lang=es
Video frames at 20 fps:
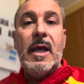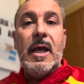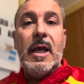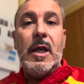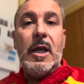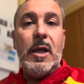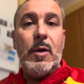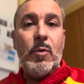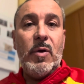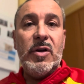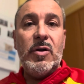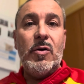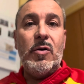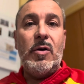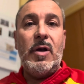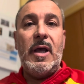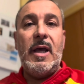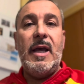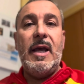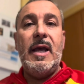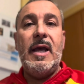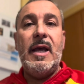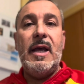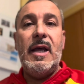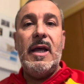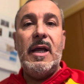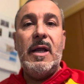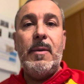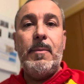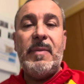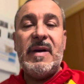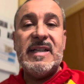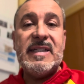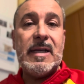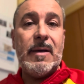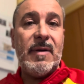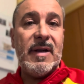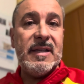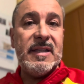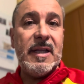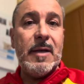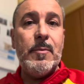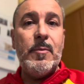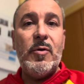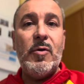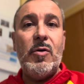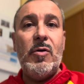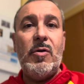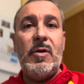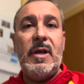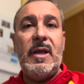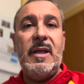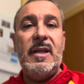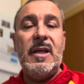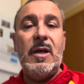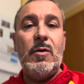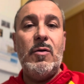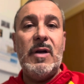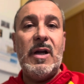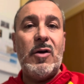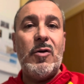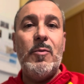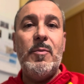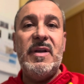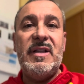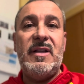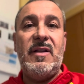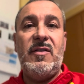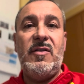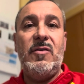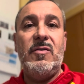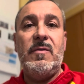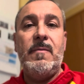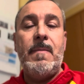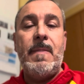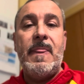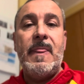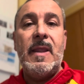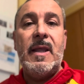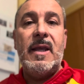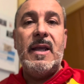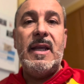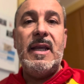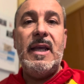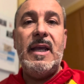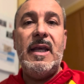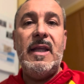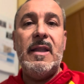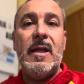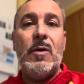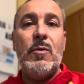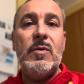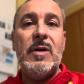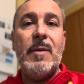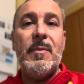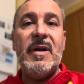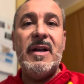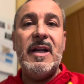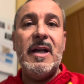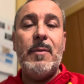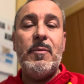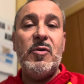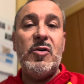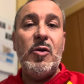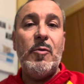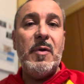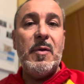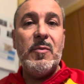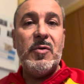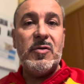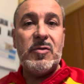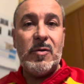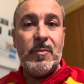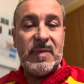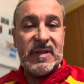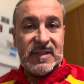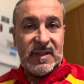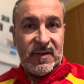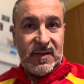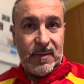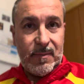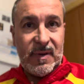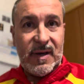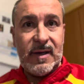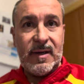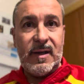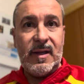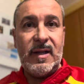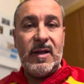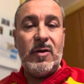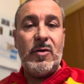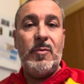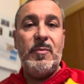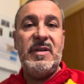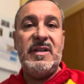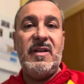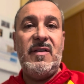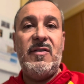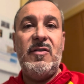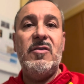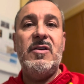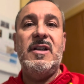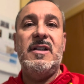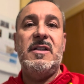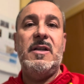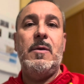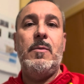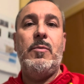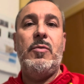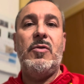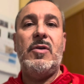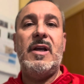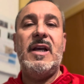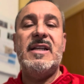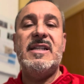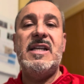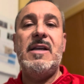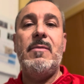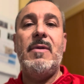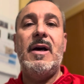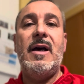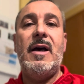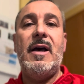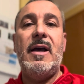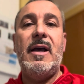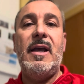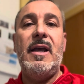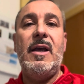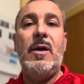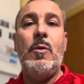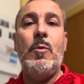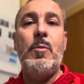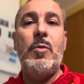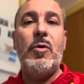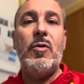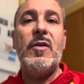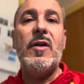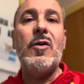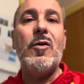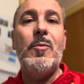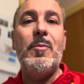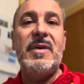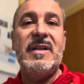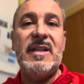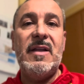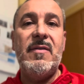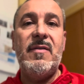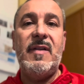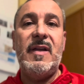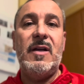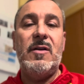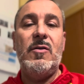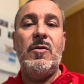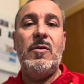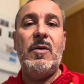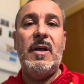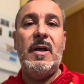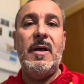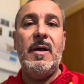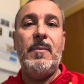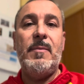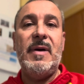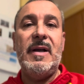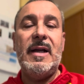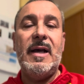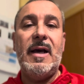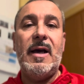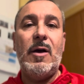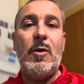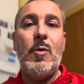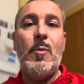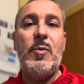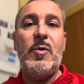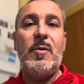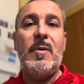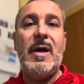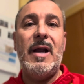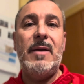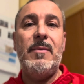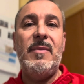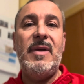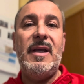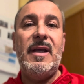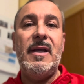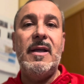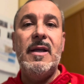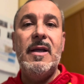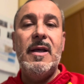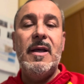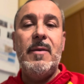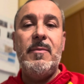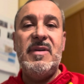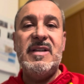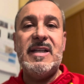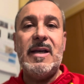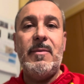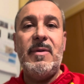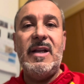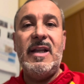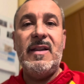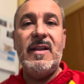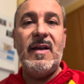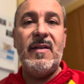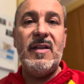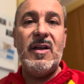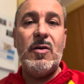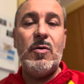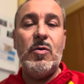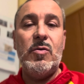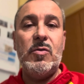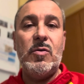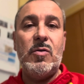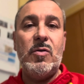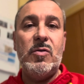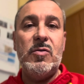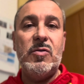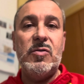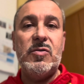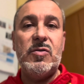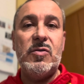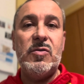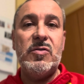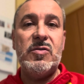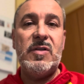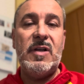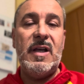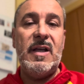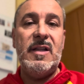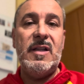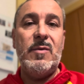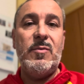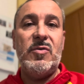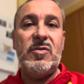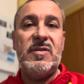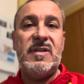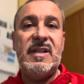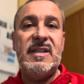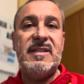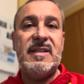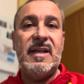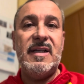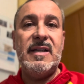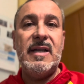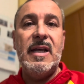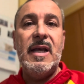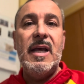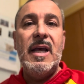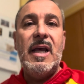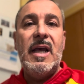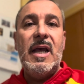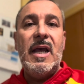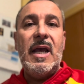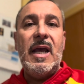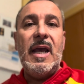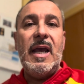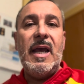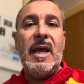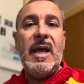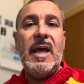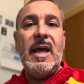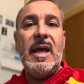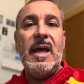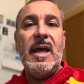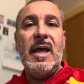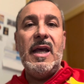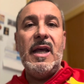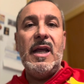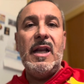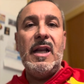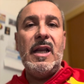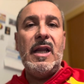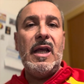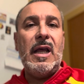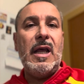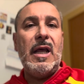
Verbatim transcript: Y bueno, eh, pasaba el tiempo y llegó la competición. Y de alguna manera, pues no me importó participar en competiciones, porque así va eh, un poco de competencia, ¿no? Eh, para comprobar mis habilidades con, otros deportistas de,